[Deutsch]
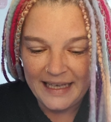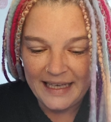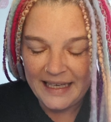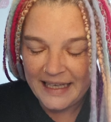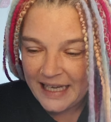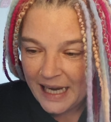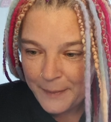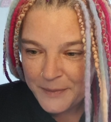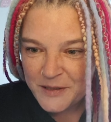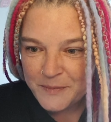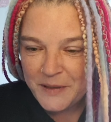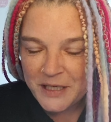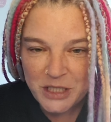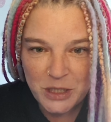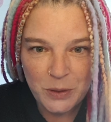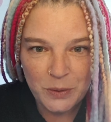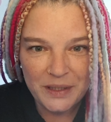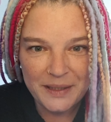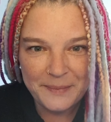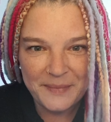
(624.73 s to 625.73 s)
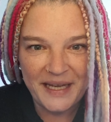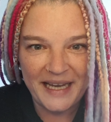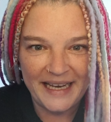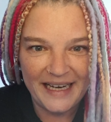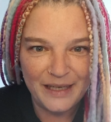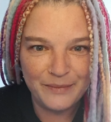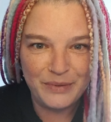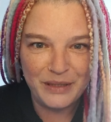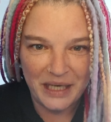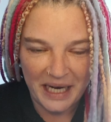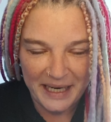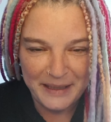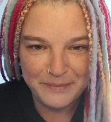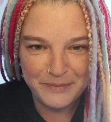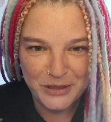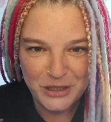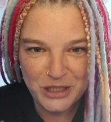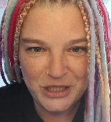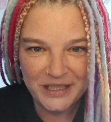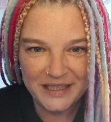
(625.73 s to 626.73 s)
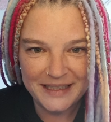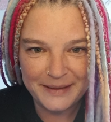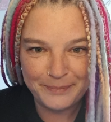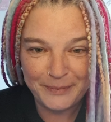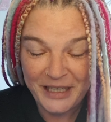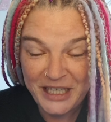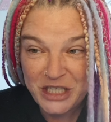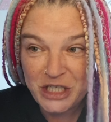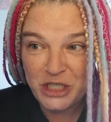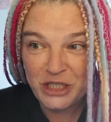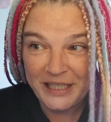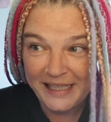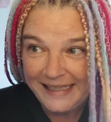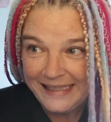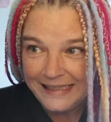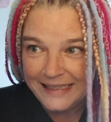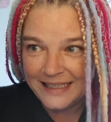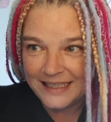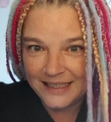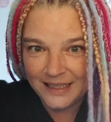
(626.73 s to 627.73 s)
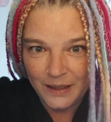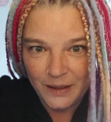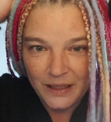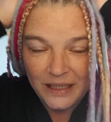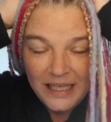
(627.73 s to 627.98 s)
ich habe es mir schon im Keller bereitgestellt.